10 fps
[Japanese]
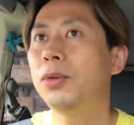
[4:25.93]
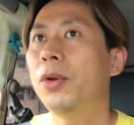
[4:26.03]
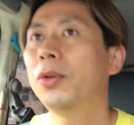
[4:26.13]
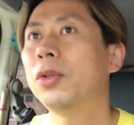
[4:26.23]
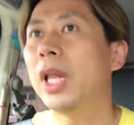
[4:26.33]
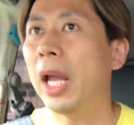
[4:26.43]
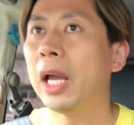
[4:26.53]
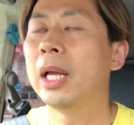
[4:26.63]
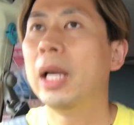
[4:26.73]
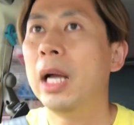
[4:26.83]
いうことで、
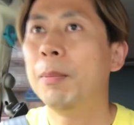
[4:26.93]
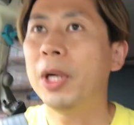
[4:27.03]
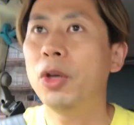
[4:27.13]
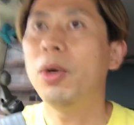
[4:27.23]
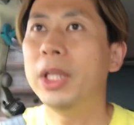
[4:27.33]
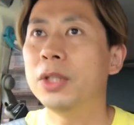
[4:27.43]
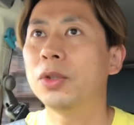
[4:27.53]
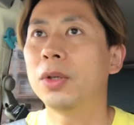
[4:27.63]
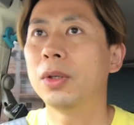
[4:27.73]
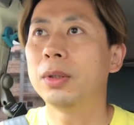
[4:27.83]
まあ、今日はね
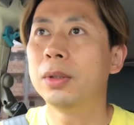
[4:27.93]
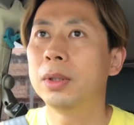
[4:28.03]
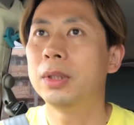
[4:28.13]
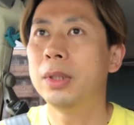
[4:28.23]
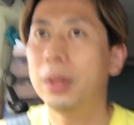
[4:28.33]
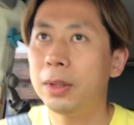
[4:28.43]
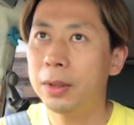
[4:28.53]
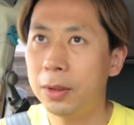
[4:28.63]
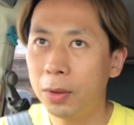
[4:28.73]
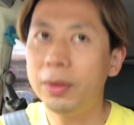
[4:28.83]
ちょっと
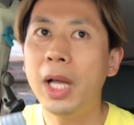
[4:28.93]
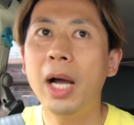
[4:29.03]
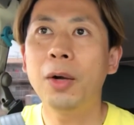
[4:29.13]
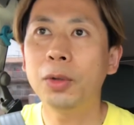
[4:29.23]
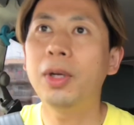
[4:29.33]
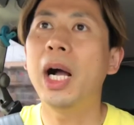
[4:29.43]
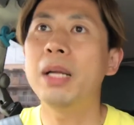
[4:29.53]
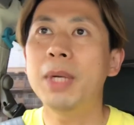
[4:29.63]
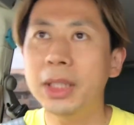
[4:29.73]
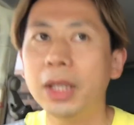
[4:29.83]
そんなことがあ
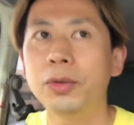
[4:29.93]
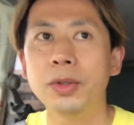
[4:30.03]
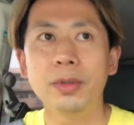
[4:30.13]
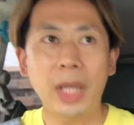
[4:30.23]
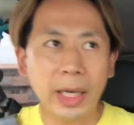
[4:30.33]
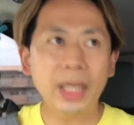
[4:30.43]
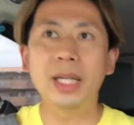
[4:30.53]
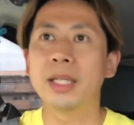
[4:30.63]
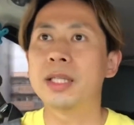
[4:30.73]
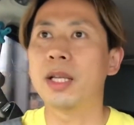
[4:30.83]
りましたというだけ
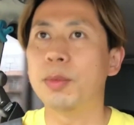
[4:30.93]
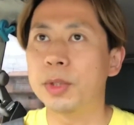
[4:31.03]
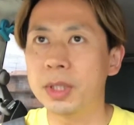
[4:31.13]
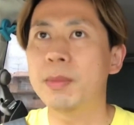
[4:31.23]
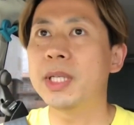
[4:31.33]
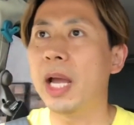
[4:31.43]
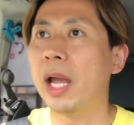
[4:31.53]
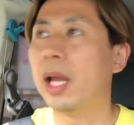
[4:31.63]
なんですけどもすいません